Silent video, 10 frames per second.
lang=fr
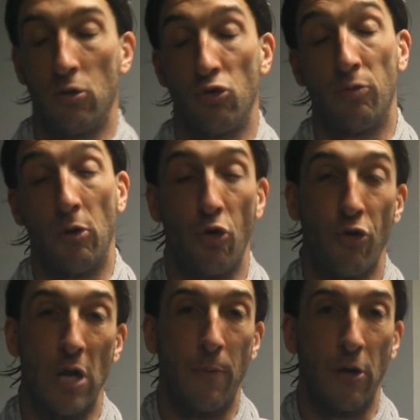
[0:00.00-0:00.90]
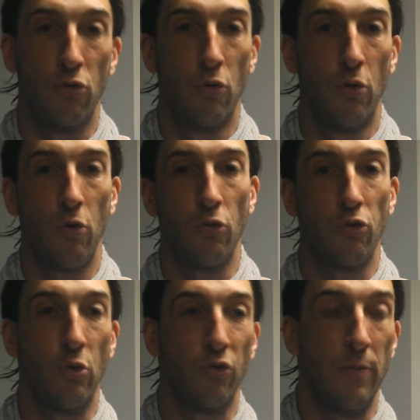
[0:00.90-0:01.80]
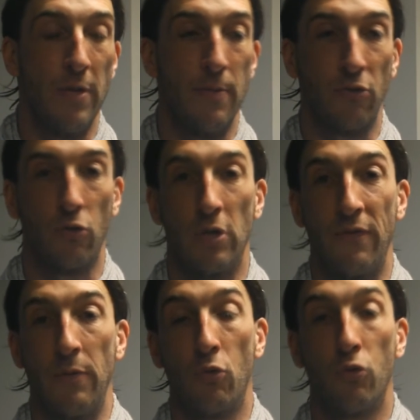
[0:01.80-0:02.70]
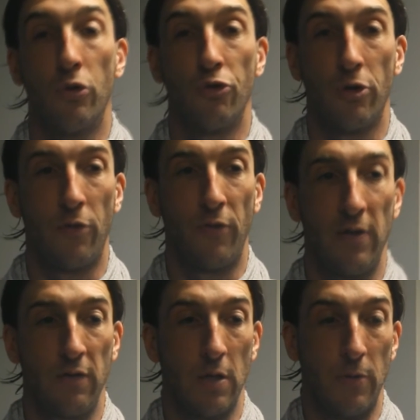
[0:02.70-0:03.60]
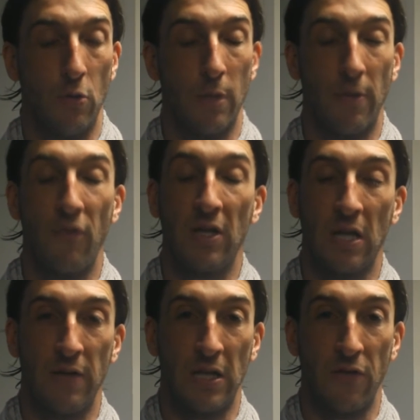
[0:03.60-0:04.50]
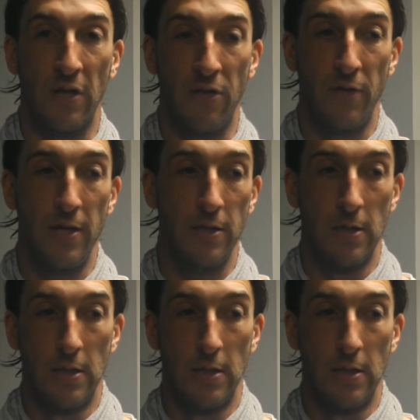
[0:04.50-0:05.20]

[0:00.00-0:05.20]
je ne sais pas si c'est la pression, si on s'est mis parce qu'il y avait beaucoup de jeunes en face et puis on n'a pas fait le travail qu'il fallait faire.